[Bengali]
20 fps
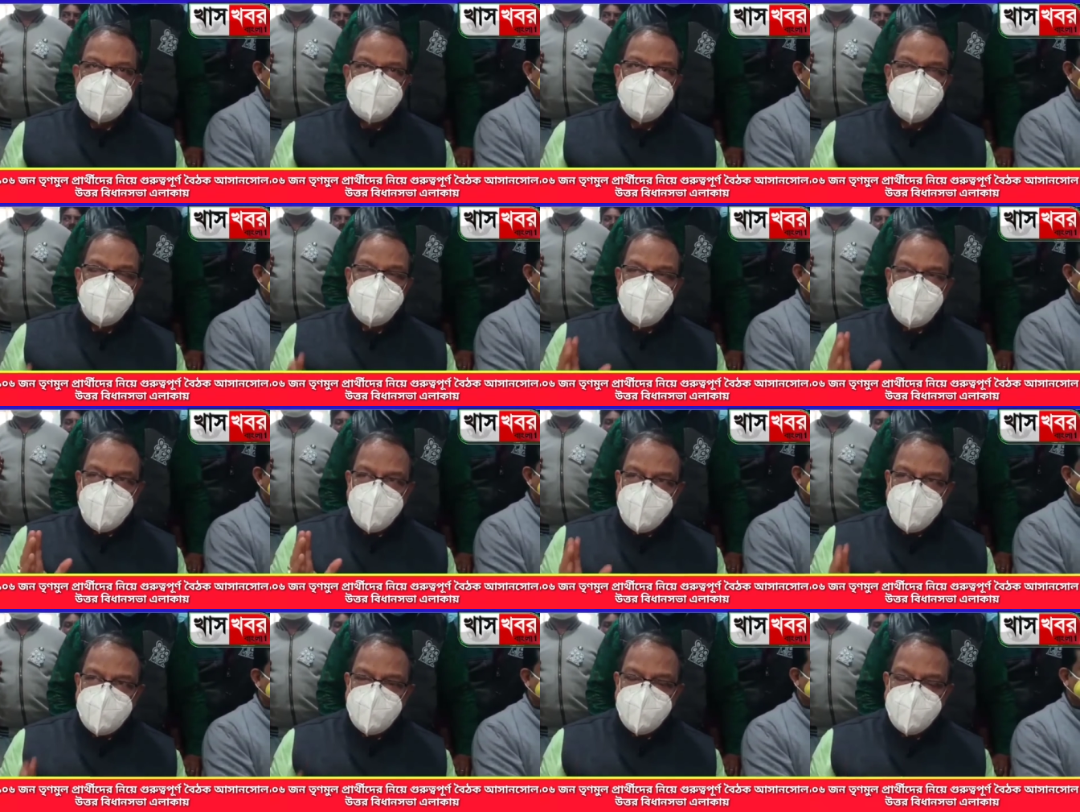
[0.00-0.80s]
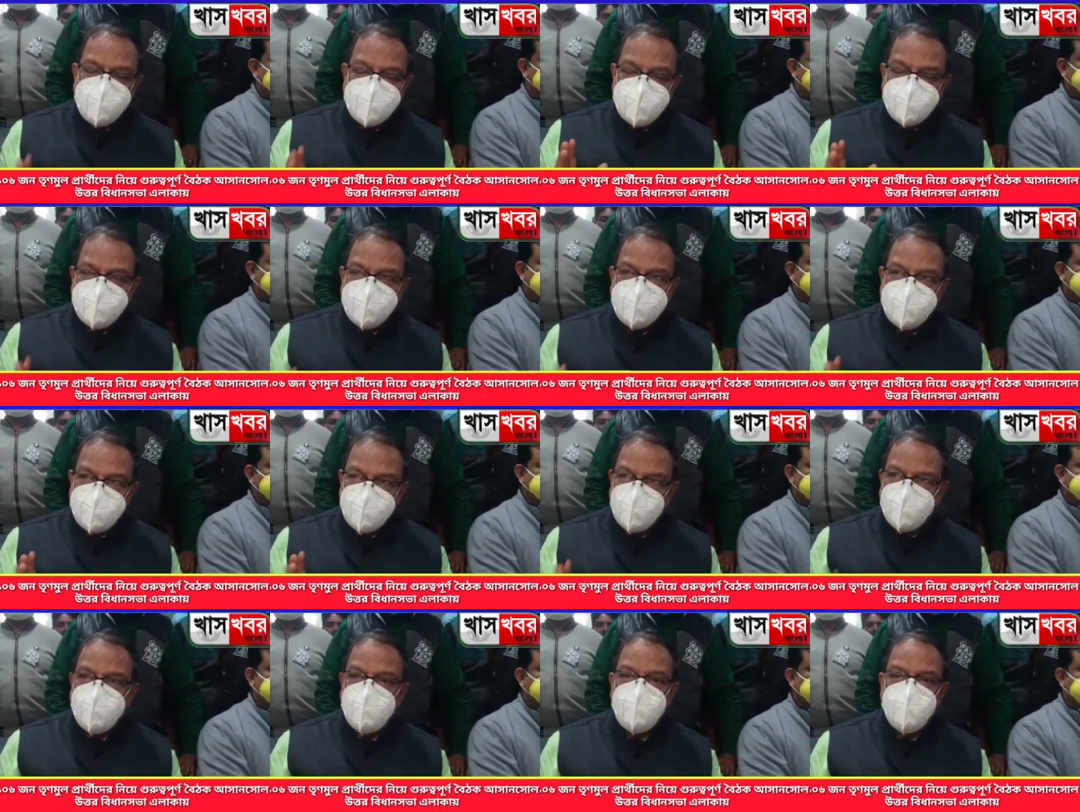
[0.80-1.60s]
সেই গাইডলাইনকে রেখেই
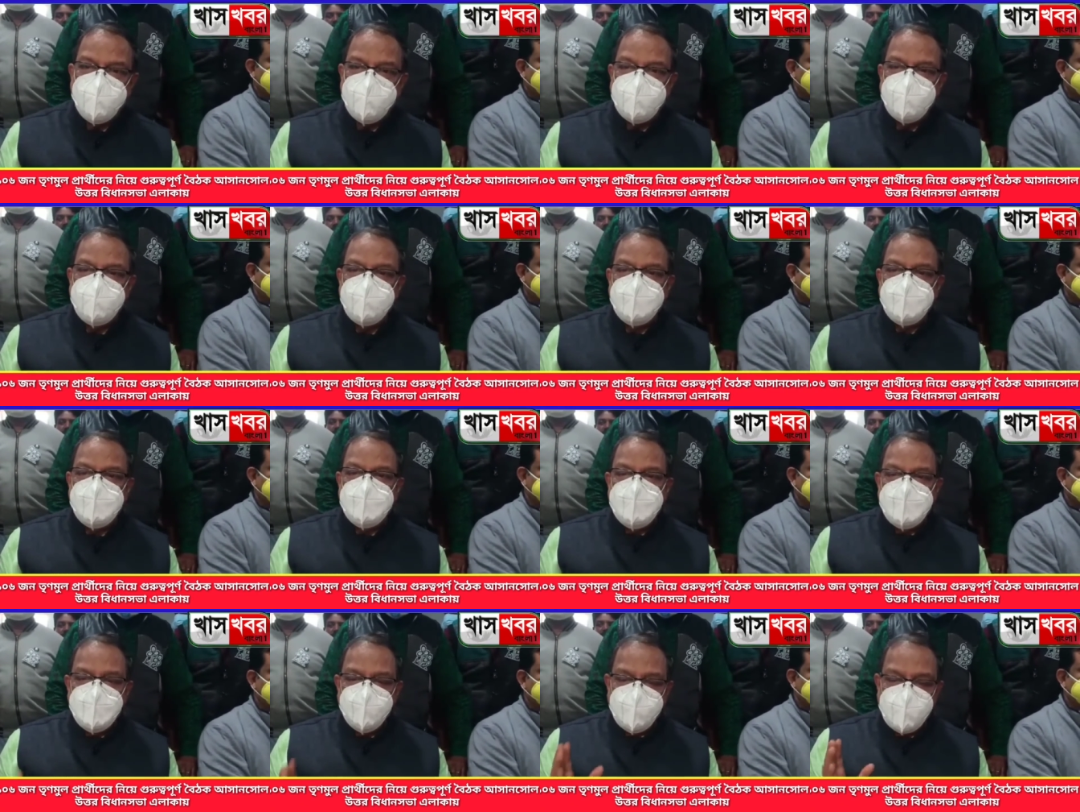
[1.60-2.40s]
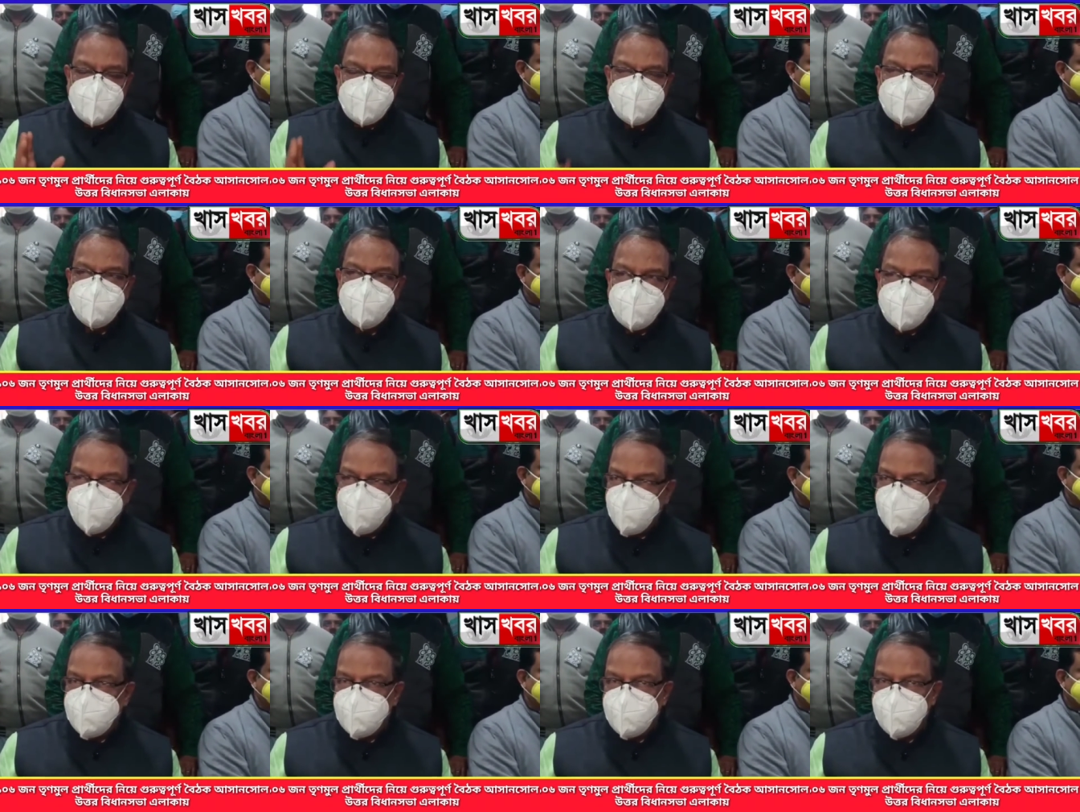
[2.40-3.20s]
করা হবে প্রার্থীদের
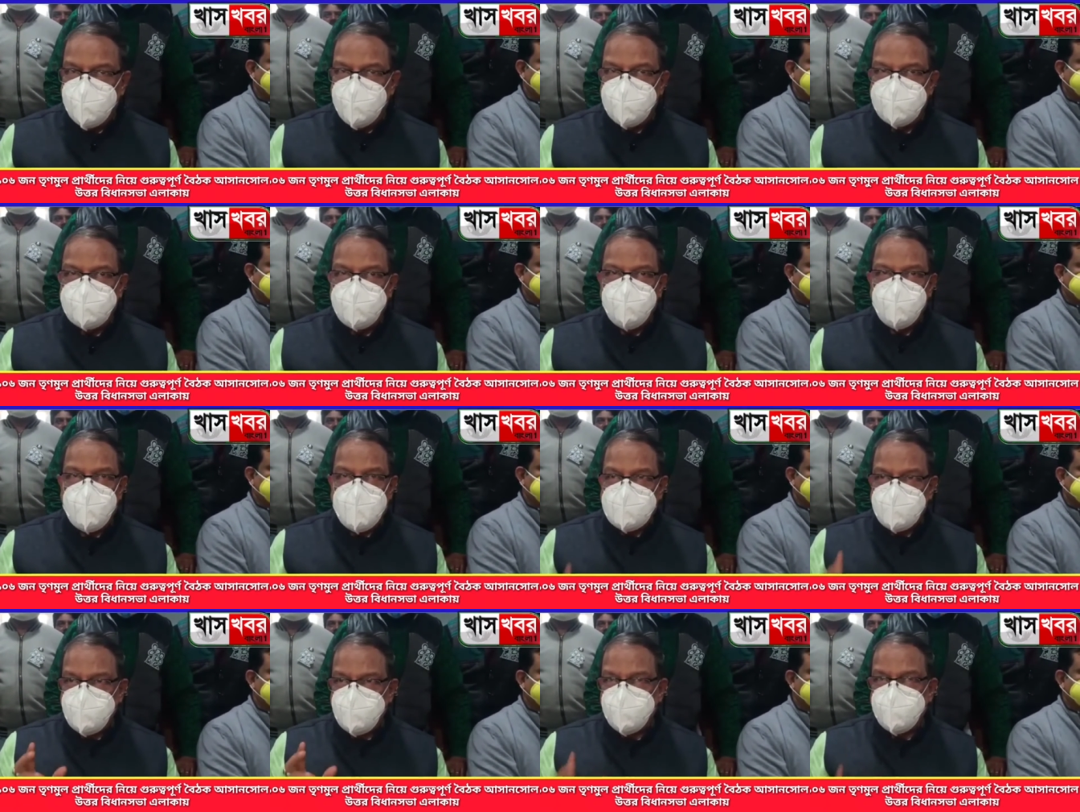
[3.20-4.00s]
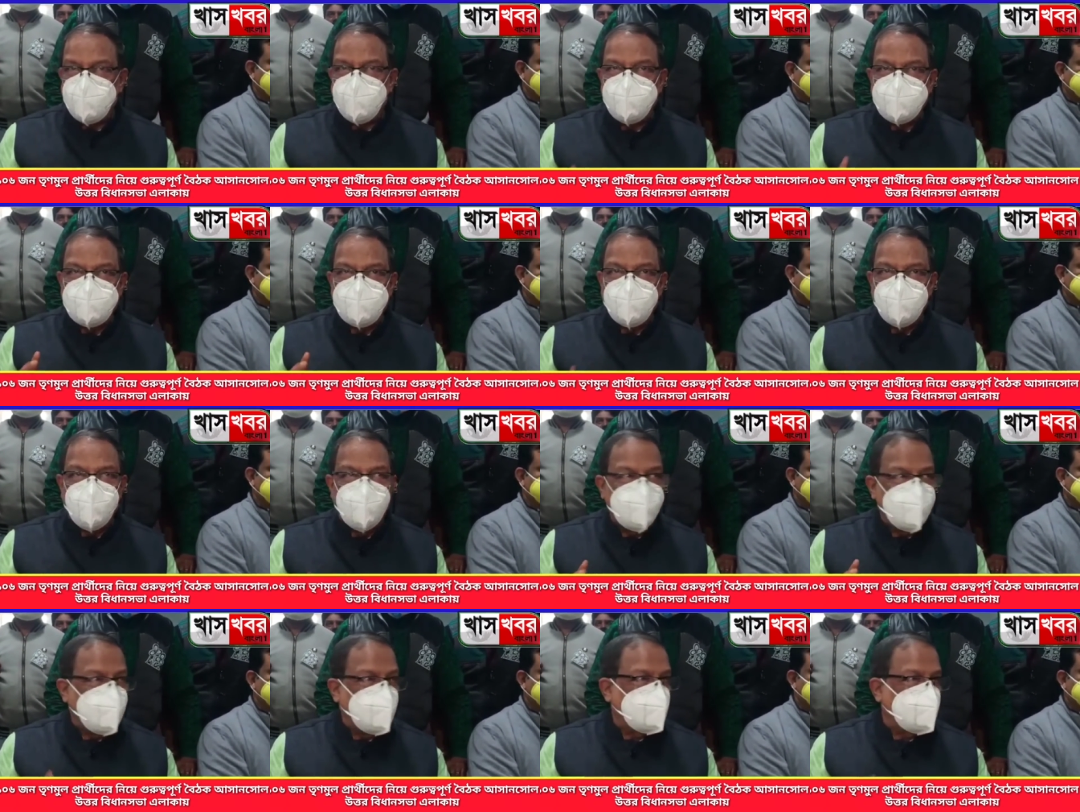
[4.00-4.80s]
বলে দেওয়া হয়েছে পাঁচজনের বেশি
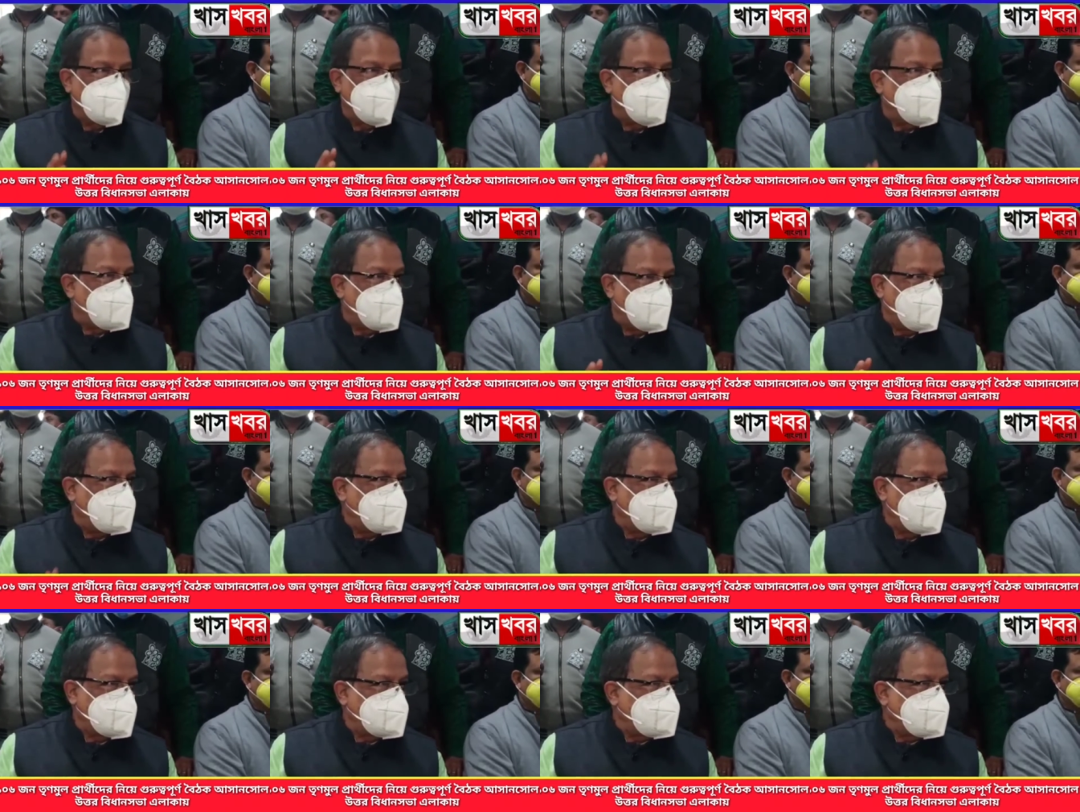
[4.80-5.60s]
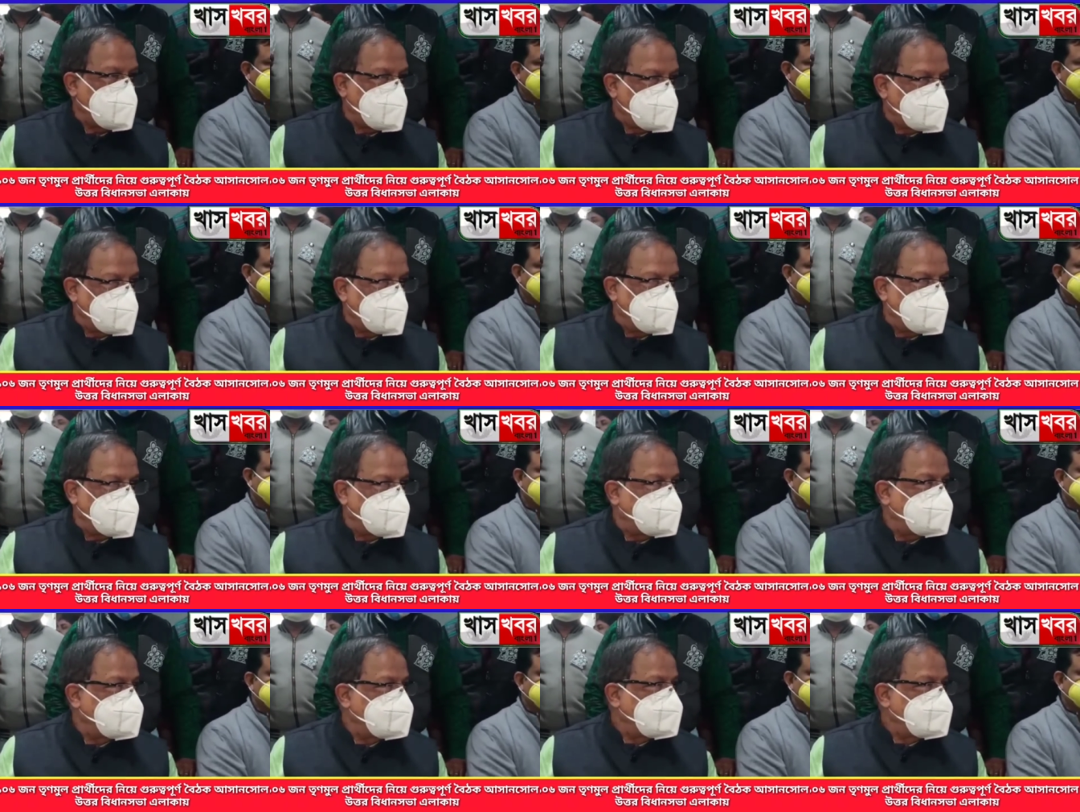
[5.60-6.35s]
লোক নিয়ে তারা বাড়ি বাড়ি যেতে পারবেন না